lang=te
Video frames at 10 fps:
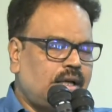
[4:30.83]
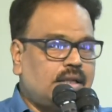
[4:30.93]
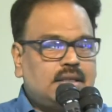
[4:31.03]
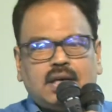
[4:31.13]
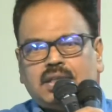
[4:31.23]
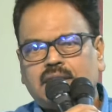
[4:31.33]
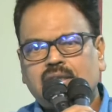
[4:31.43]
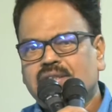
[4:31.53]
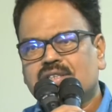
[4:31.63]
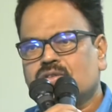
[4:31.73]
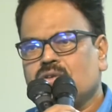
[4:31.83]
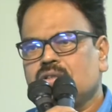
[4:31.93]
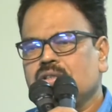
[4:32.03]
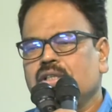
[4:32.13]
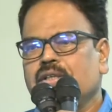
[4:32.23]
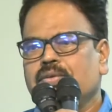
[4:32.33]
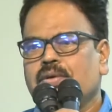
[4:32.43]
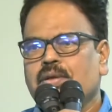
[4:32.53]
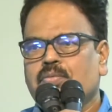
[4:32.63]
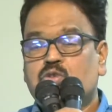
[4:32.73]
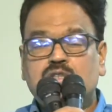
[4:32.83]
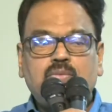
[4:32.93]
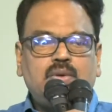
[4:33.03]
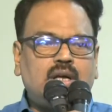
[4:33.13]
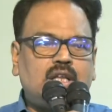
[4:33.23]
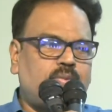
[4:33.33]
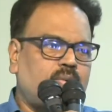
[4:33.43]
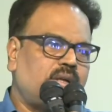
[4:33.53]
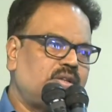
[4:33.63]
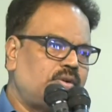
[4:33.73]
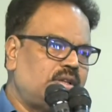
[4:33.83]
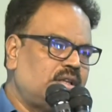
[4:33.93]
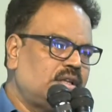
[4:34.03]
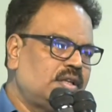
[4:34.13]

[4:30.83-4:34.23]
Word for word: అది కాదు అర్థం చేసుకోవాల్సింది ముస్లింలకు కాదు ప్రమాదం ఉన్నది